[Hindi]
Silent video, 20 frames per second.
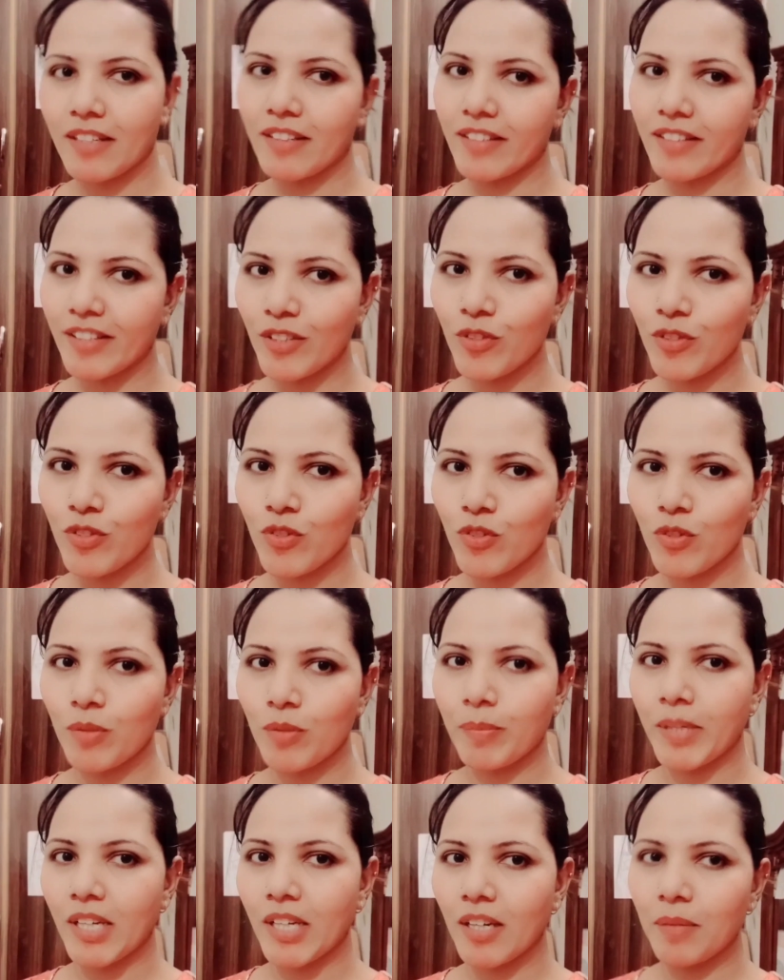रेडी हो जाऊँ तो
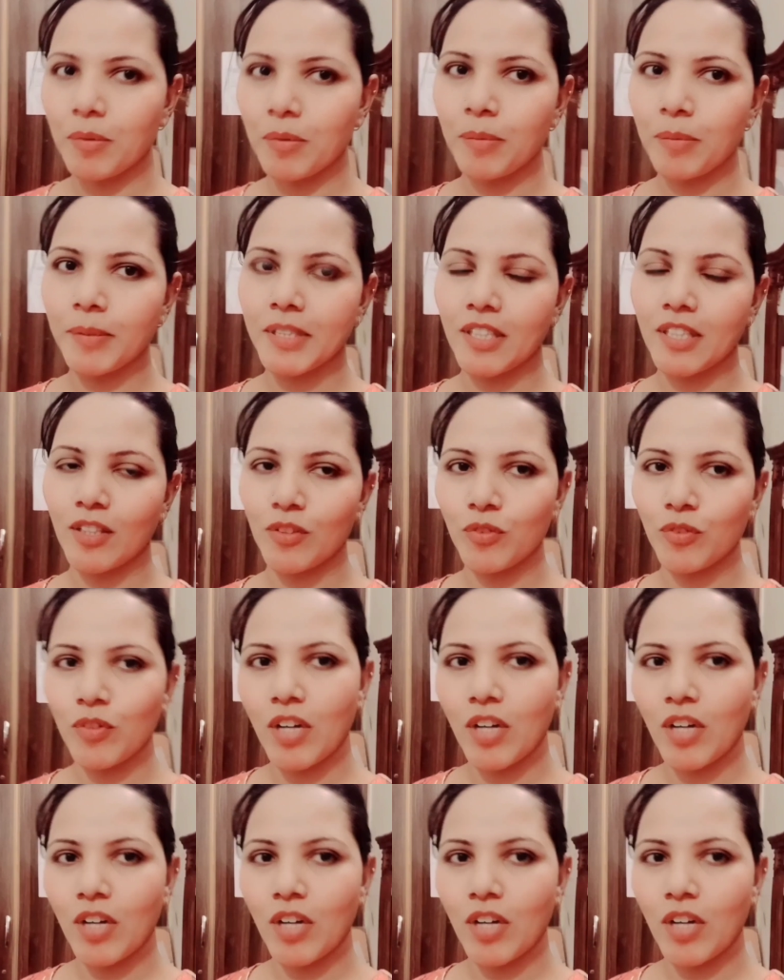मैं आपको बता दूँ